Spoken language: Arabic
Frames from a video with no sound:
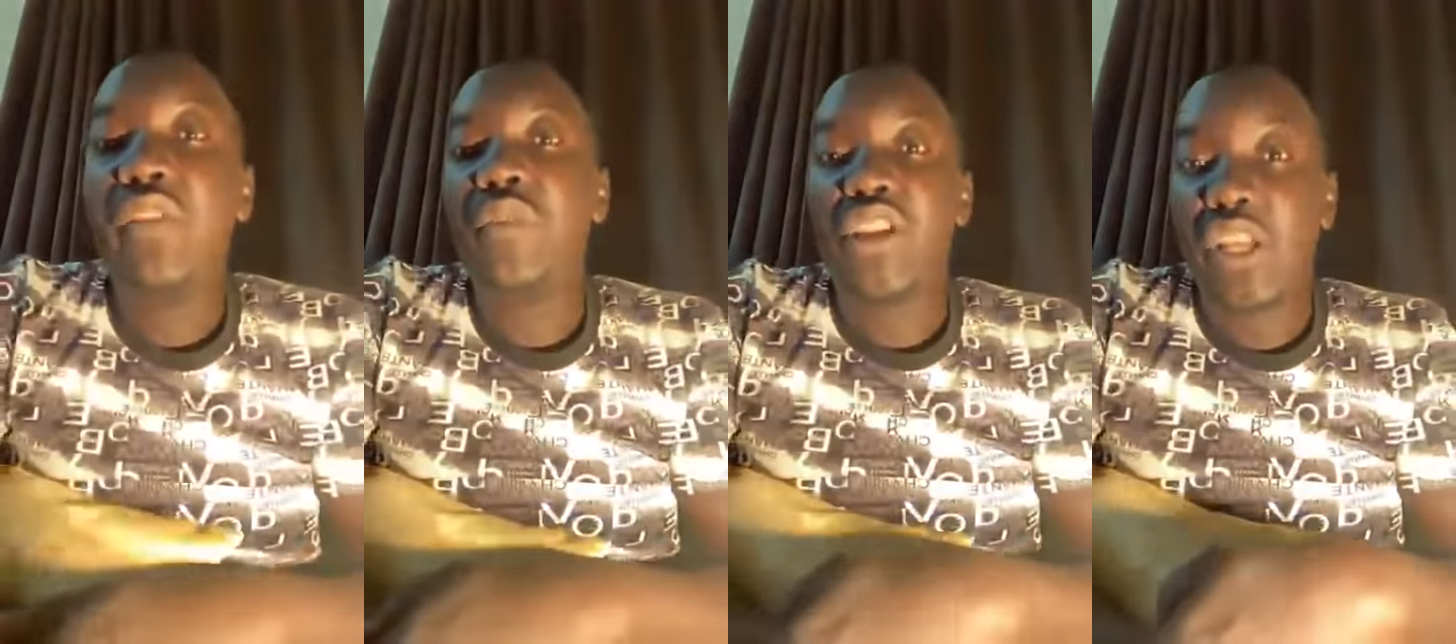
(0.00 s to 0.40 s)

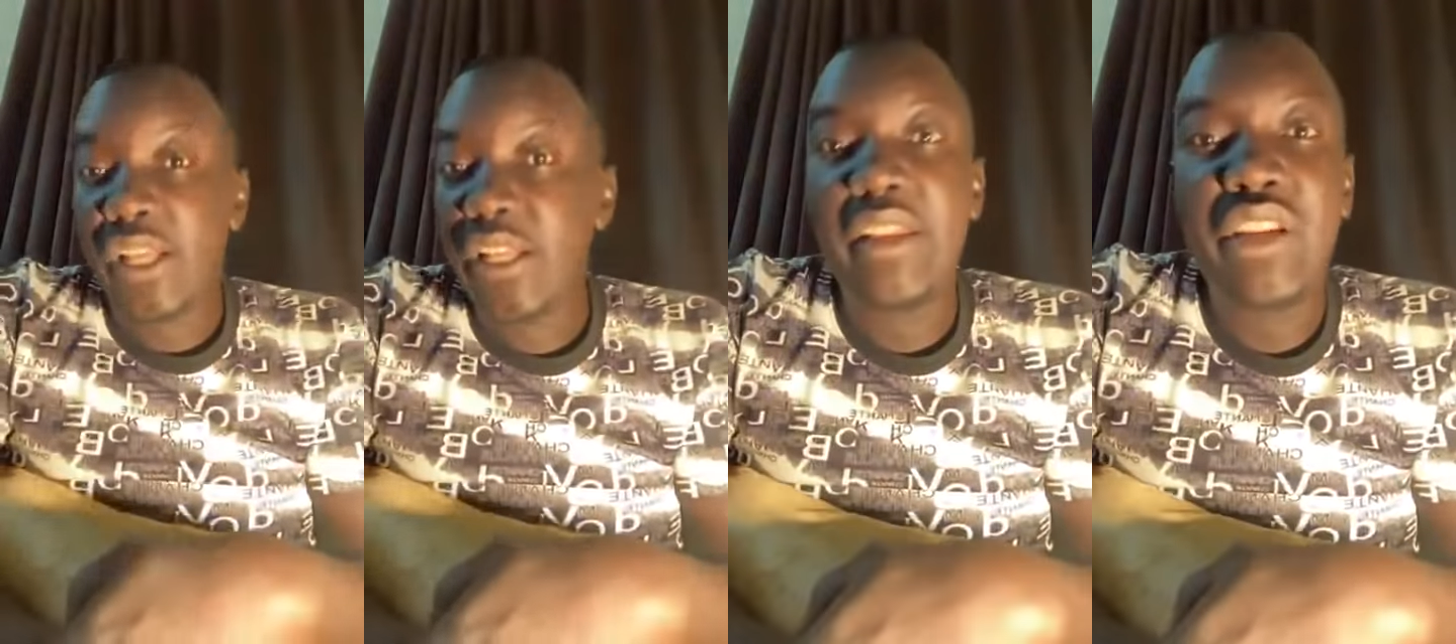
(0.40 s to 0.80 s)
فهمت
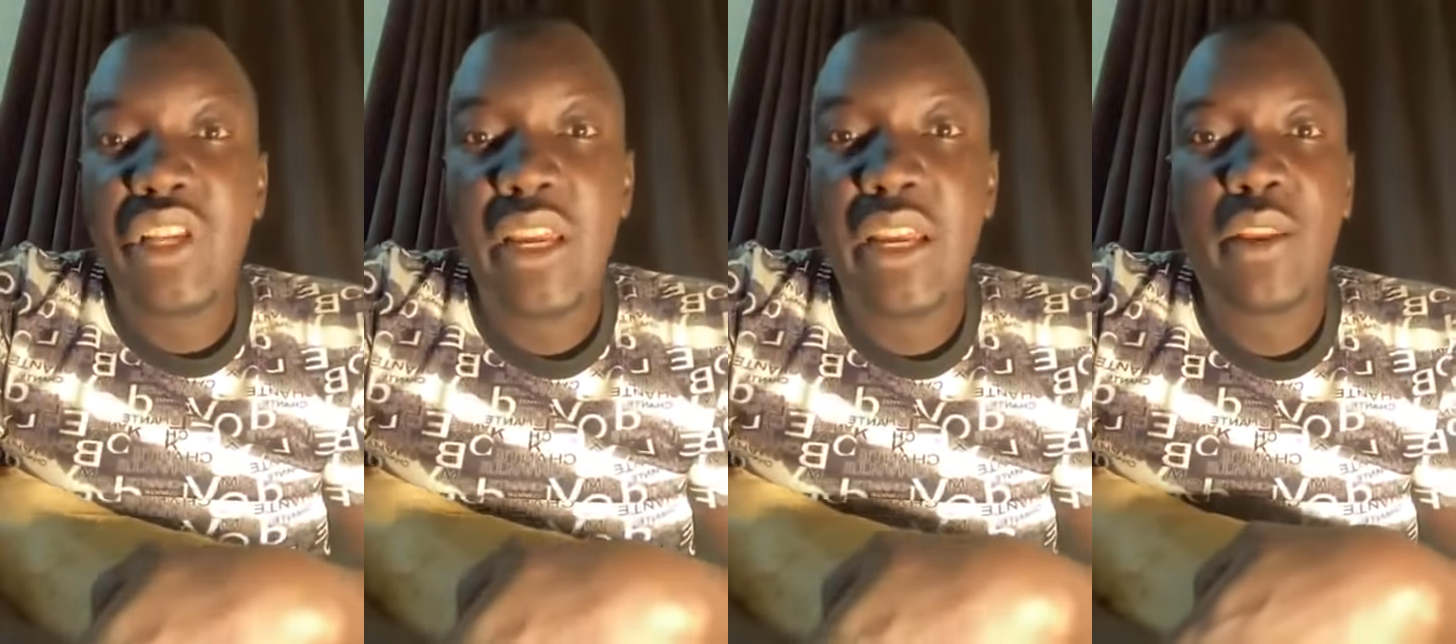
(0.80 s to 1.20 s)
عشان كده دي
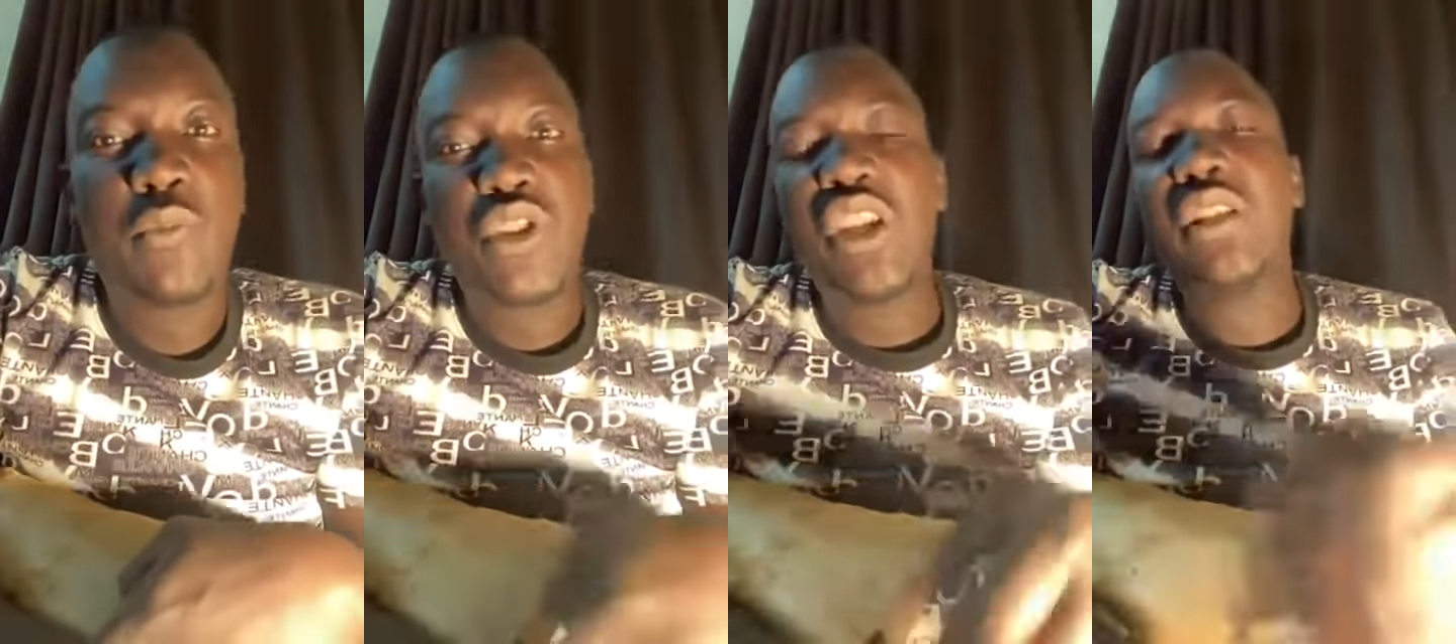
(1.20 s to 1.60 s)
رساله لك
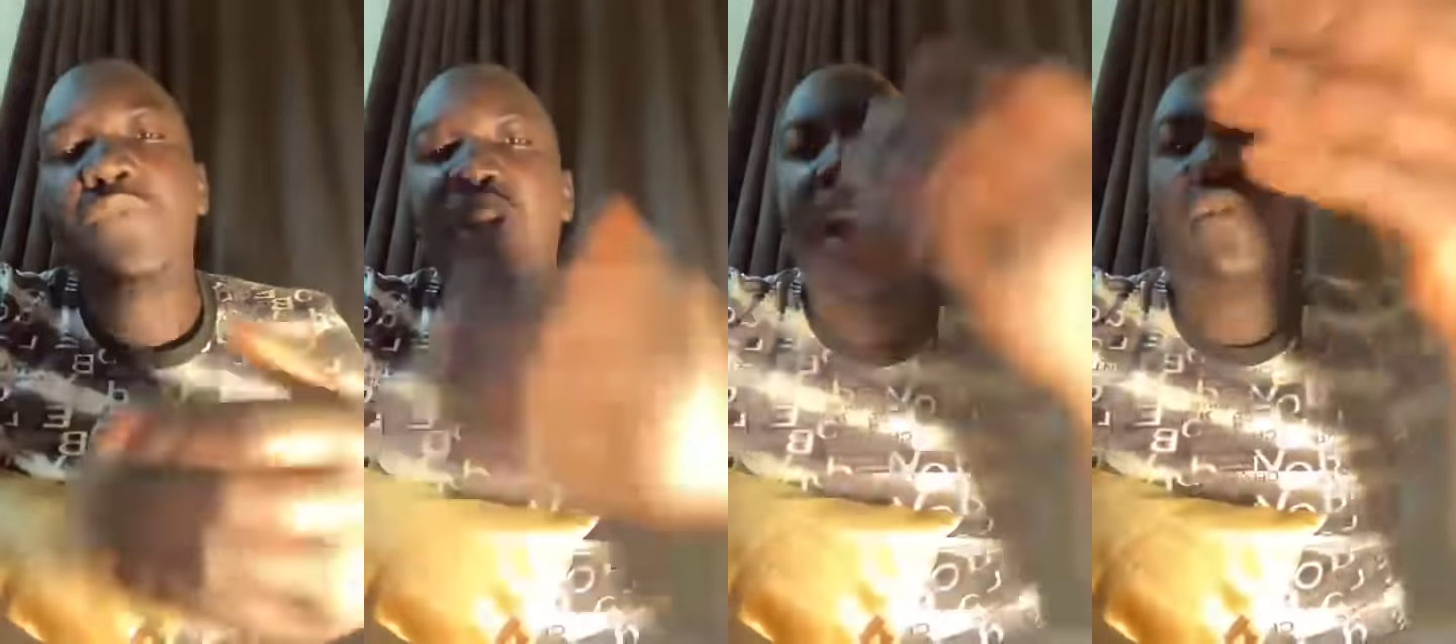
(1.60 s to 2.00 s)
لو مشيت
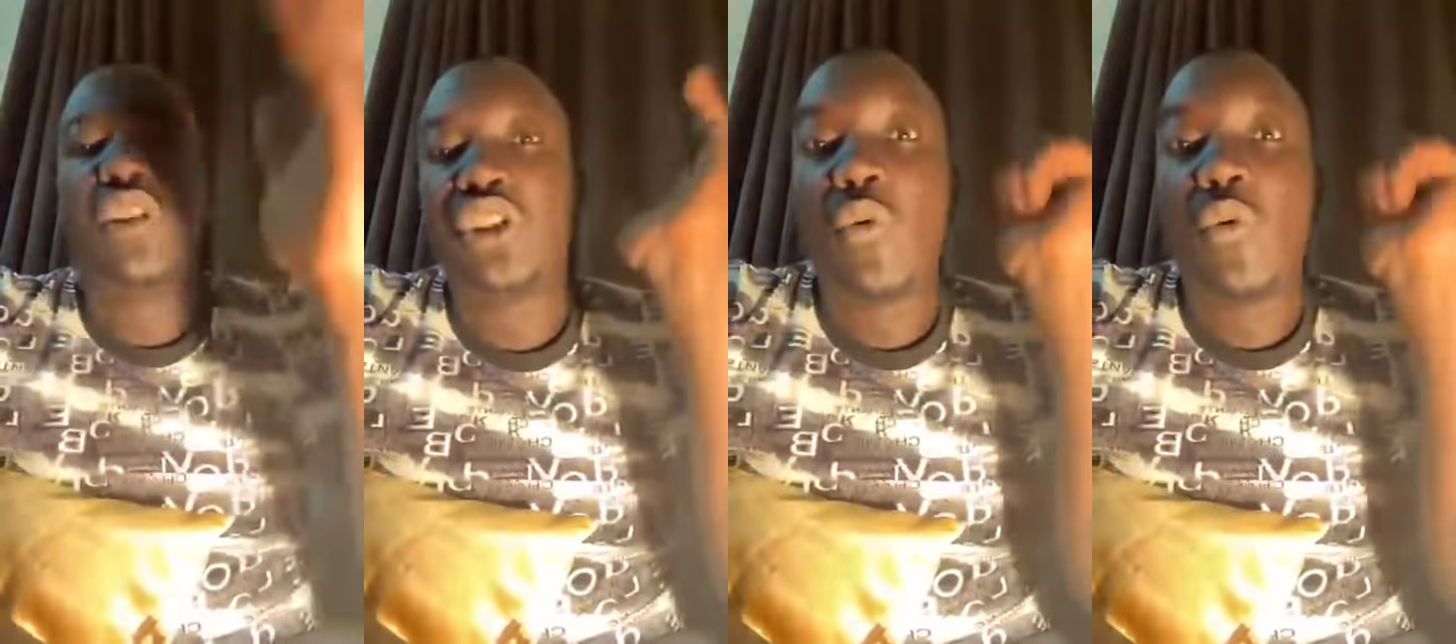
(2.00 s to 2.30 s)
امشي حاول